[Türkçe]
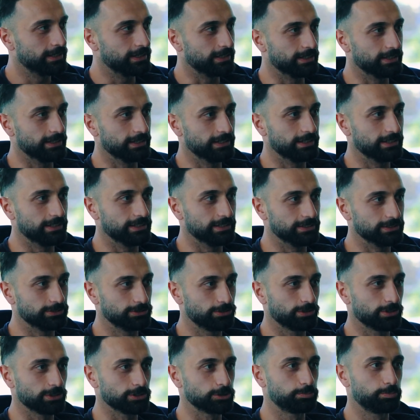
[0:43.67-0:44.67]
Ee,
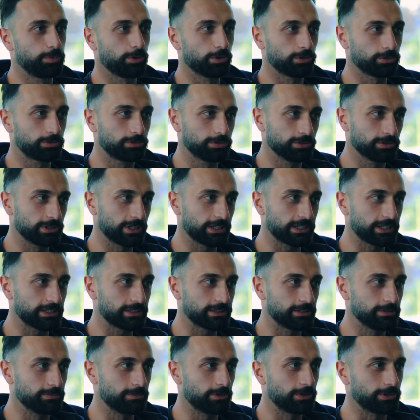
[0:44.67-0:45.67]
sonra spor okuluna
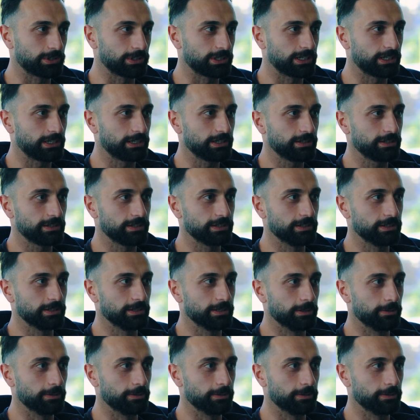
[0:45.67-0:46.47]
gittim orada. Ee,